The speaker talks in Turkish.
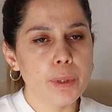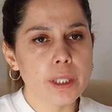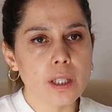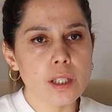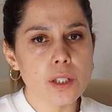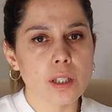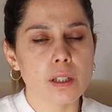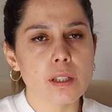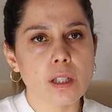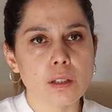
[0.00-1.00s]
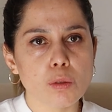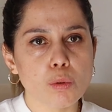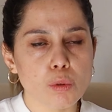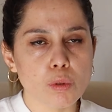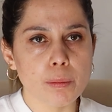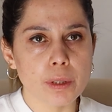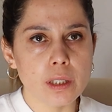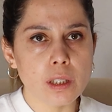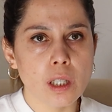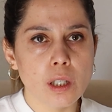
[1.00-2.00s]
birkaç tane sandık kurulabilir.